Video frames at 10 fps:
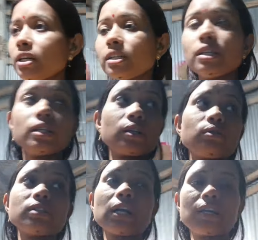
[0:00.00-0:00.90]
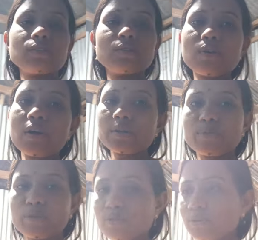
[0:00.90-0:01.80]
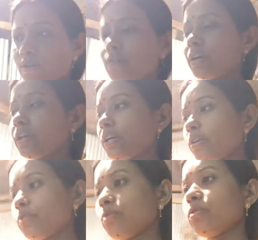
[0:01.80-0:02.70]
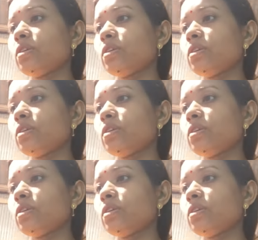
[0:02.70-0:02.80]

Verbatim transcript: এদিকে দেখো জানলাগুলো ঘরের বন্ধ করা হয়নি আপনার